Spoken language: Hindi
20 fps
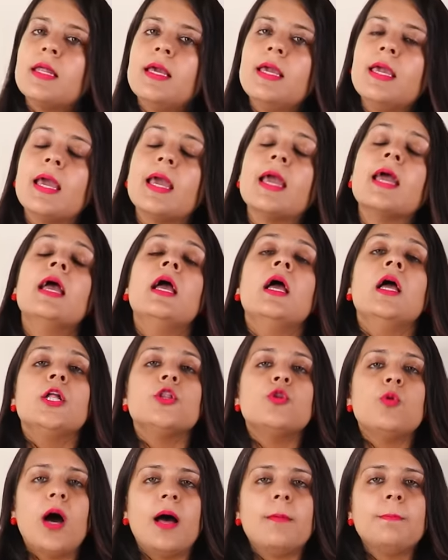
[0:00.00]
ठीक है
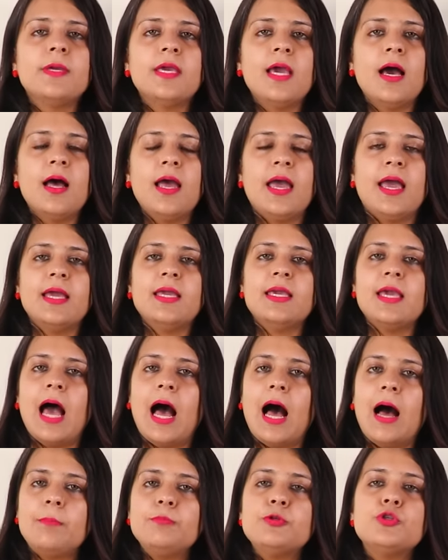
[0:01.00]
तो आप क्या है कि
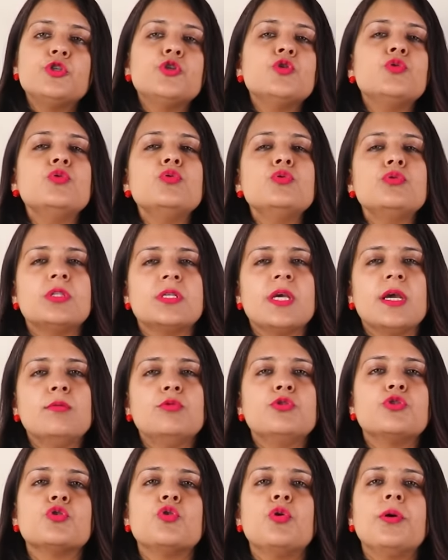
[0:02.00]
आप शुरू से
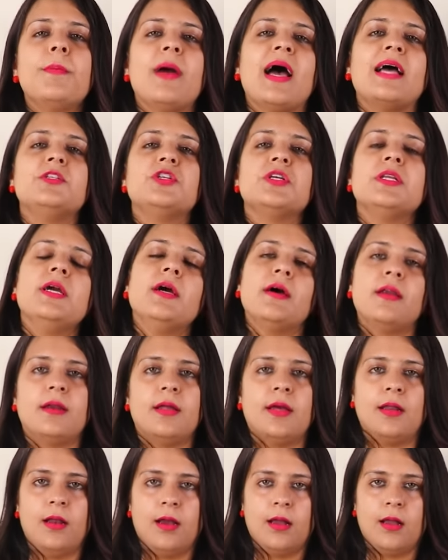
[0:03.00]
उसको इमेजिन
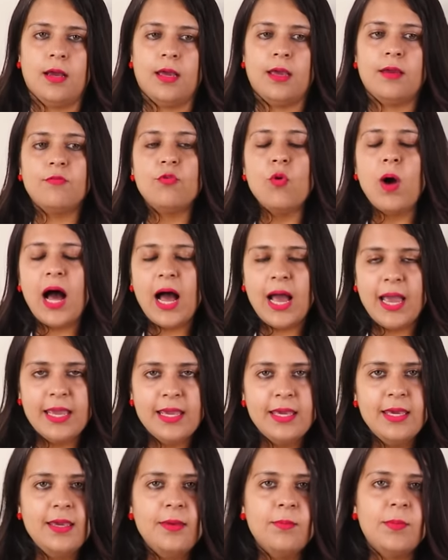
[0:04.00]
करने लग गए वो
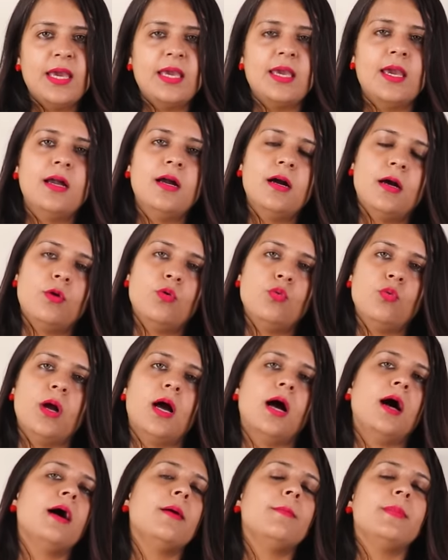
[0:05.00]
आएगी मैं ये
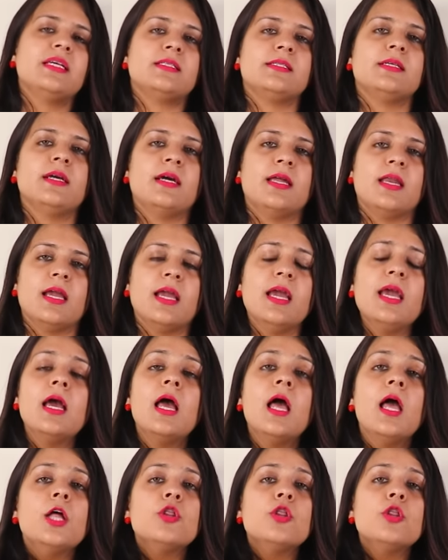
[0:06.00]
करूँगा हम ऐसे करेंगे